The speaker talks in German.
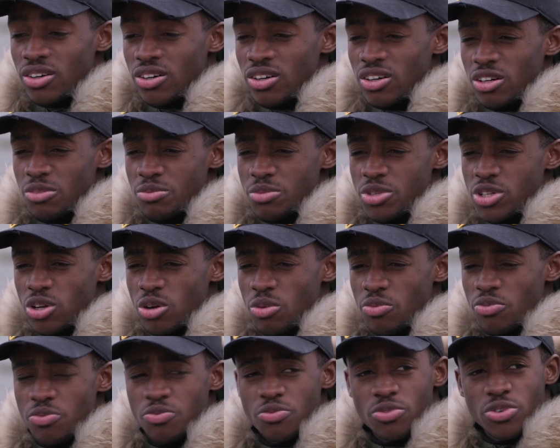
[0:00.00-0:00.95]
Ähm, ich
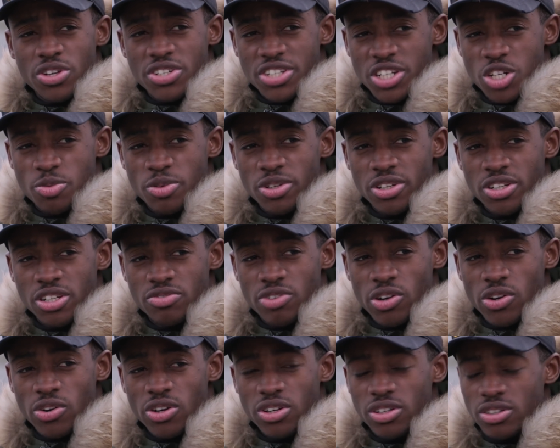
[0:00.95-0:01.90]
glaube, fünf oder sechs Spiele nicht
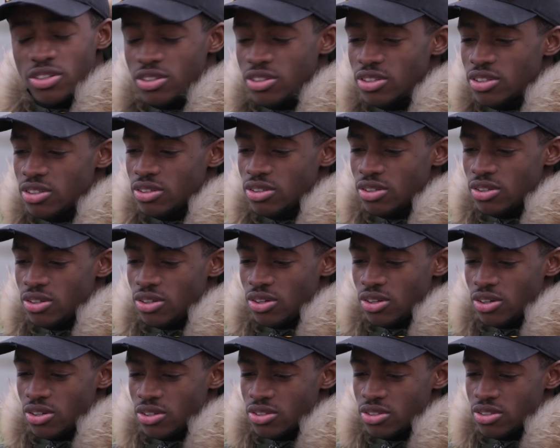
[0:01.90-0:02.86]
verloren.
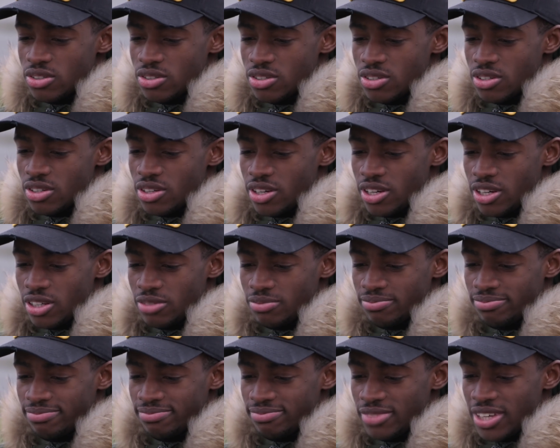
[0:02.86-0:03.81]
Und
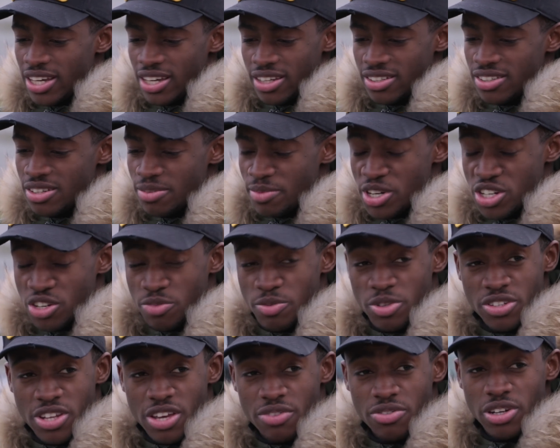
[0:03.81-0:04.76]
ähm, ja, eine Mannschaft
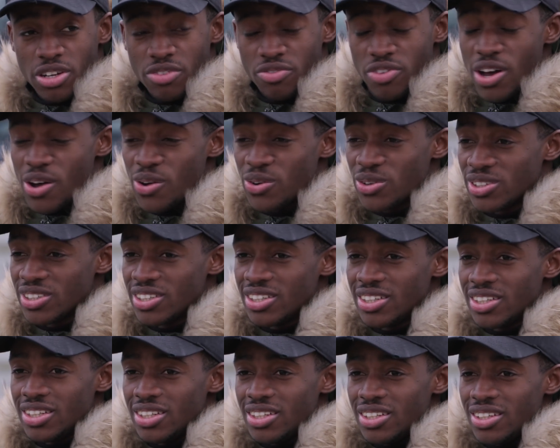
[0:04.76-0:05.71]
mit sehr viel Erfahrung.
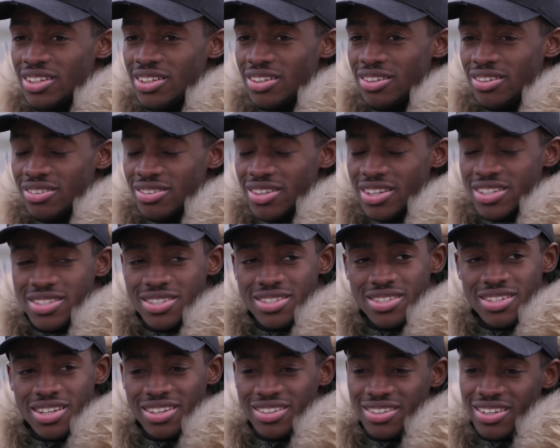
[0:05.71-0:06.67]
Und dass
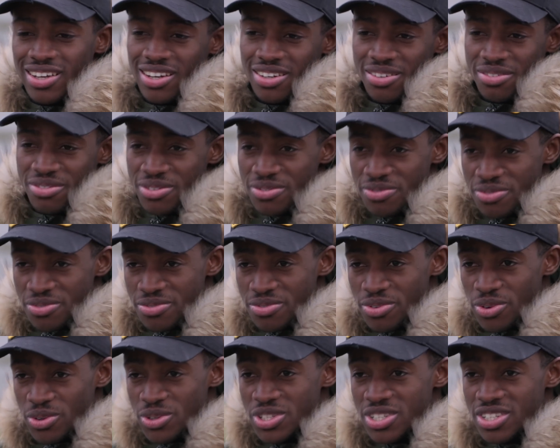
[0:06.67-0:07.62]
es dann ja,
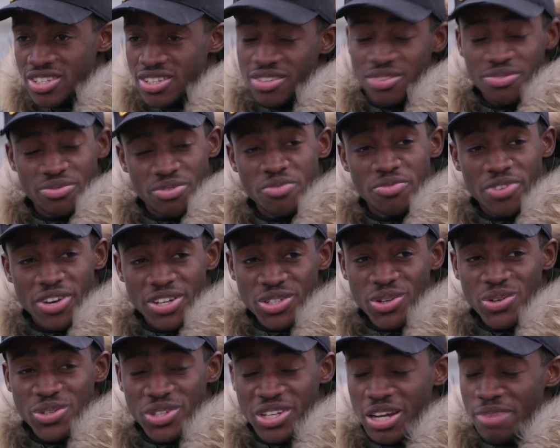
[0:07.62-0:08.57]
für uns 5-1
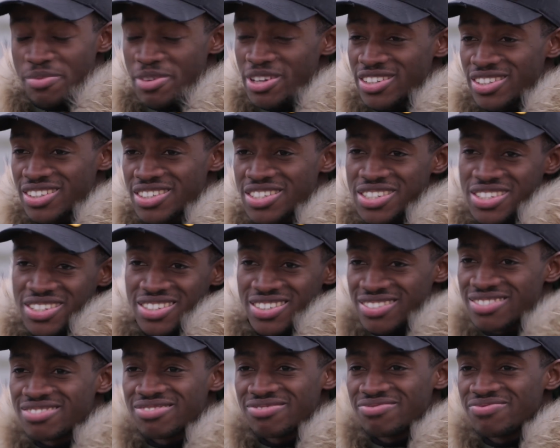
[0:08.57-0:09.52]
ausging am Ende, das
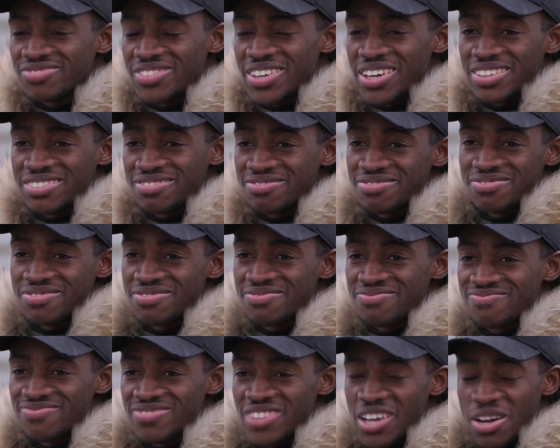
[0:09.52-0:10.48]
ja,
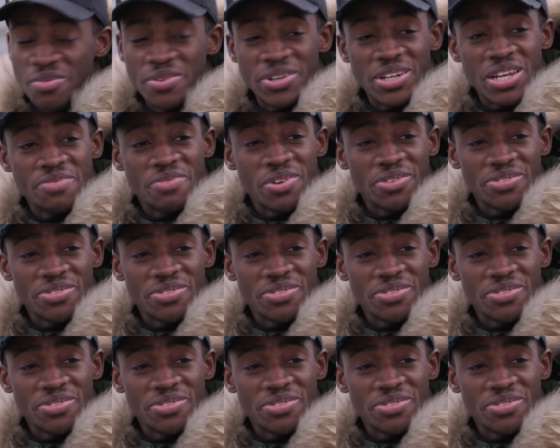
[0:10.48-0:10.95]
kann mit leben